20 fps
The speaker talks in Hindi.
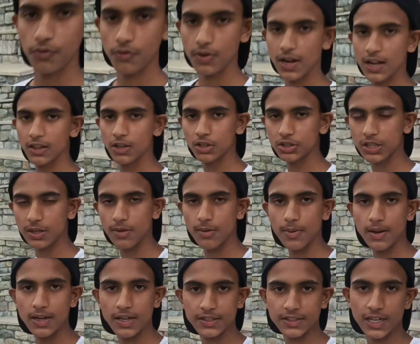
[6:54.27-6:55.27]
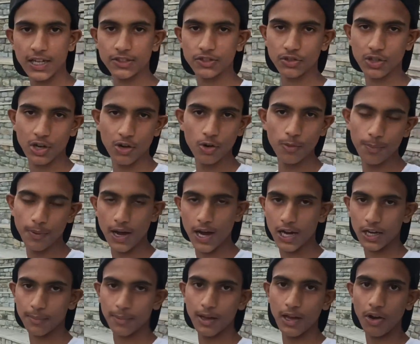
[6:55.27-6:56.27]
फाइनल हाँ दोस्तों अभी मैं नीचे आ चुका हूँ
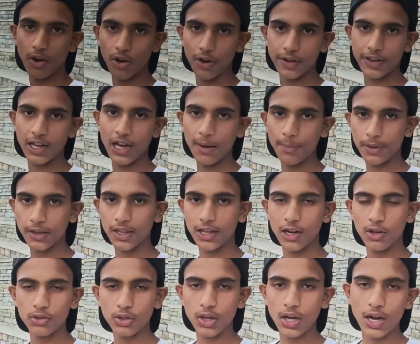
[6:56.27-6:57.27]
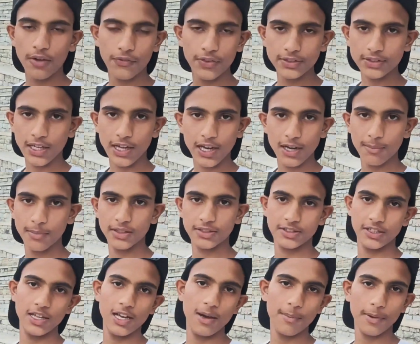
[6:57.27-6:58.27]
पार्क में और यहाँ पर दिखाऊँ तो काफ़ी सारे
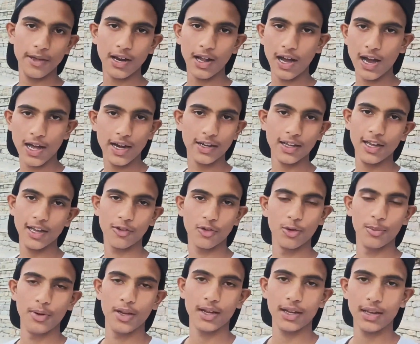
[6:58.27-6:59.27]
बच्चे यहाँ पर आ रखे हैं घूमने